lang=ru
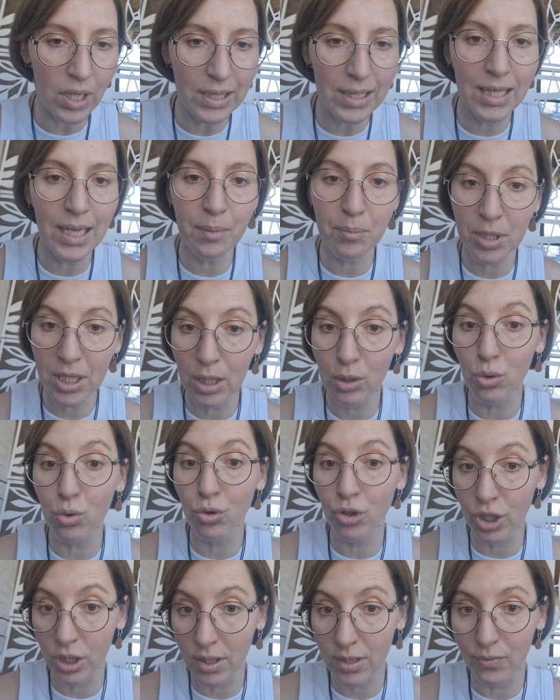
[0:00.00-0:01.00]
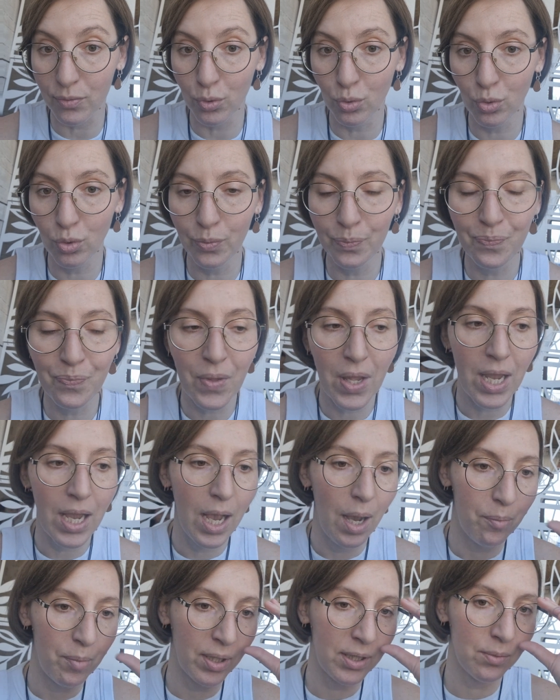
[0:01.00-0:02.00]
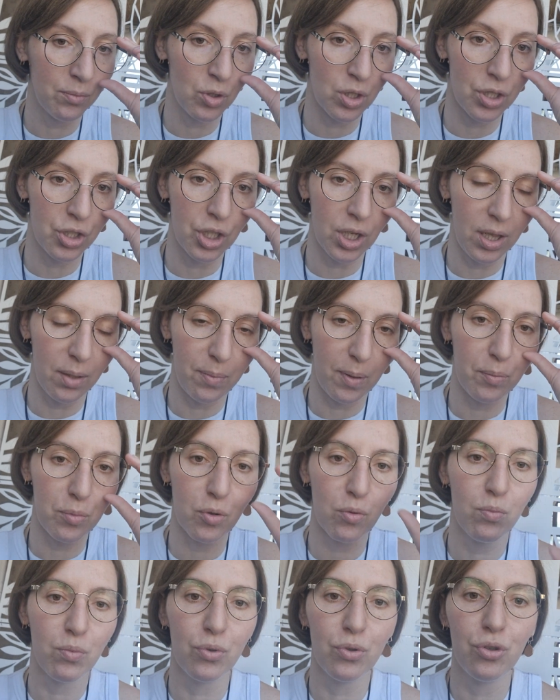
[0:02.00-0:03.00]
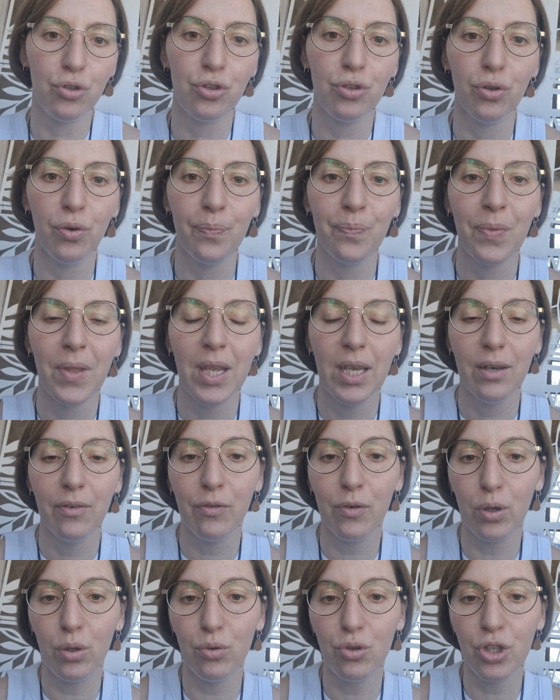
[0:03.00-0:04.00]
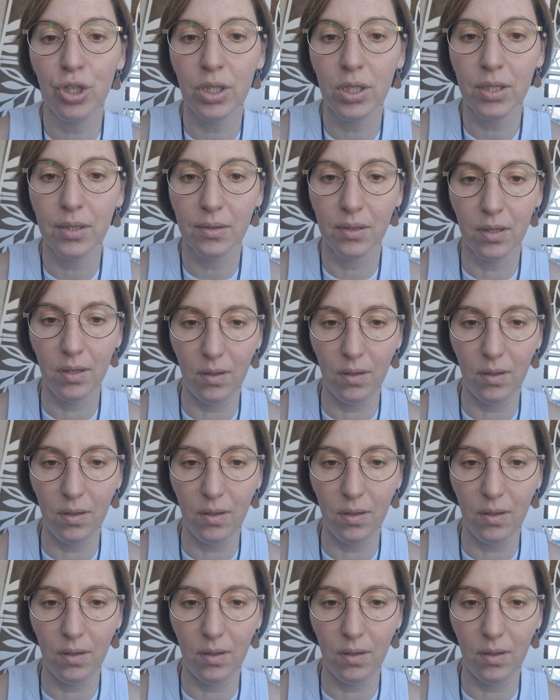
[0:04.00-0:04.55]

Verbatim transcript: для меня существенную. Поэтому сначала попробую еще включить